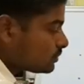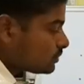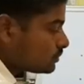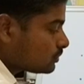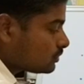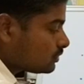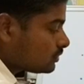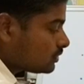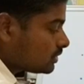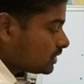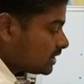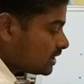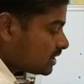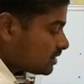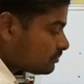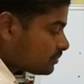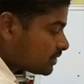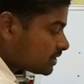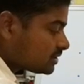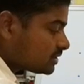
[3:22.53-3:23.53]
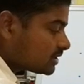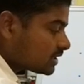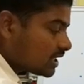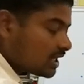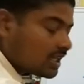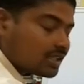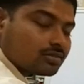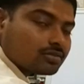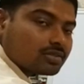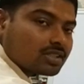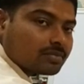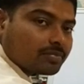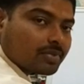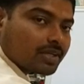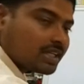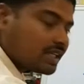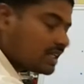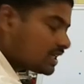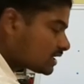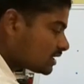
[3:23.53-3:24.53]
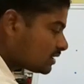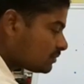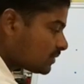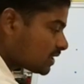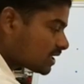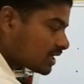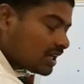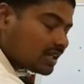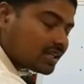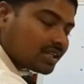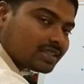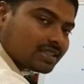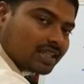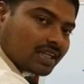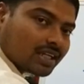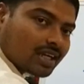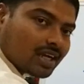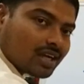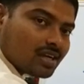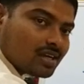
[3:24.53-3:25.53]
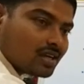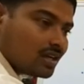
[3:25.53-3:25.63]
तो एक प्रश्न गलत होने पर एक नंबर काटा जाएगा